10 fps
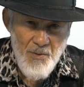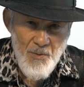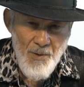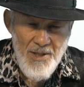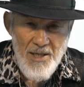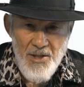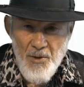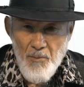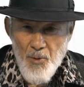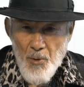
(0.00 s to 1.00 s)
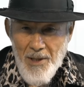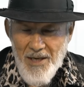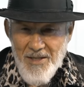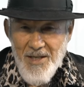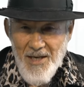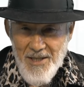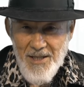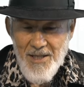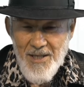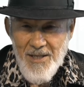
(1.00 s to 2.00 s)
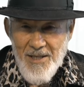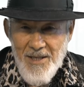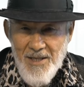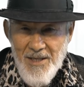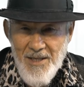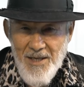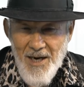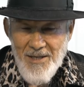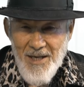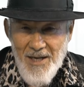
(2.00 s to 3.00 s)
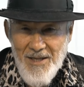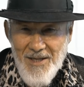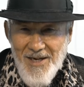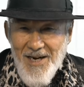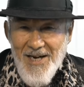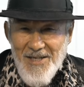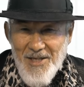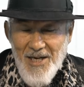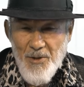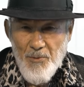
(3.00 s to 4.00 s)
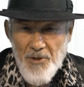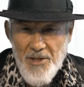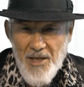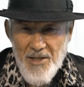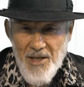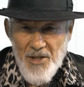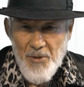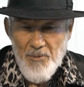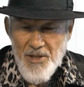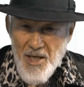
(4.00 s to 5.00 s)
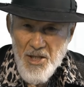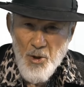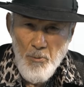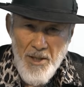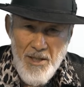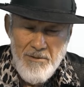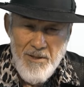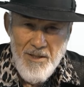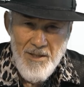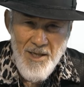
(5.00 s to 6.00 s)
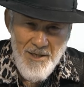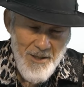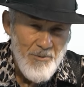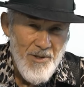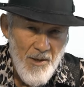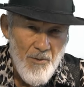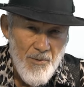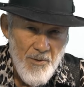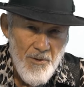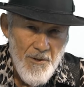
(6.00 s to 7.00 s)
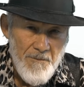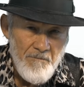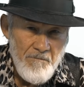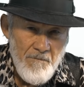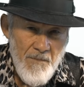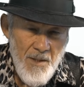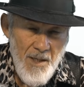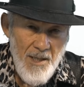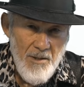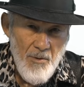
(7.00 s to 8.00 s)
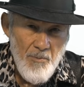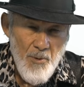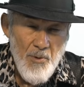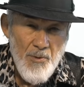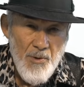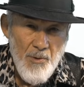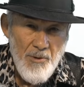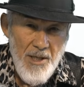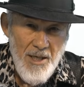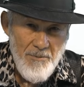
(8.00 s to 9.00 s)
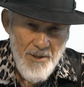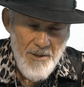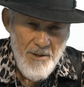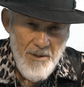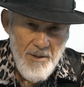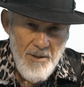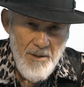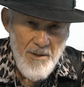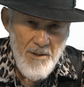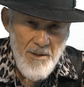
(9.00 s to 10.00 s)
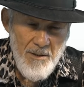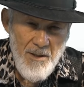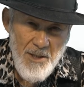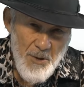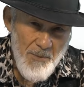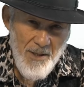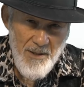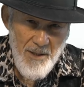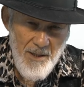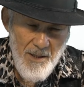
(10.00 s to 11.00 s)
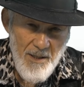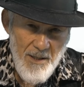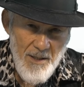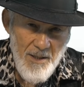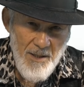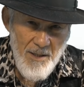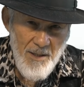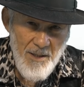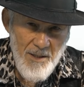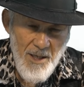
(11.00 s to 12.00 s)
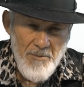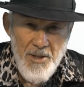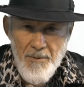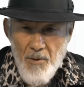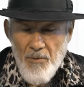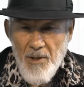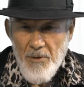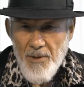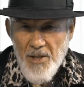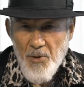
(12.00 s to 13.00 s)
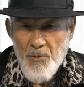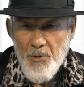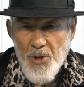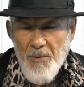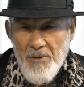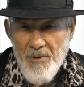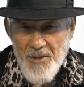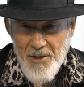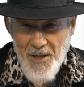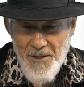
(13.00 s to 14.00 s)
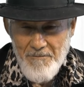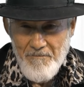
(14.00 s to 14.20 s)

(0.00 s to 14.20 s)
私の元から去り、暖かい太陽の日差しが自分に差し伸べられるんだろうと、葛藤没頭する時があります。いつまで神様こんなに私を苦しめるんですか？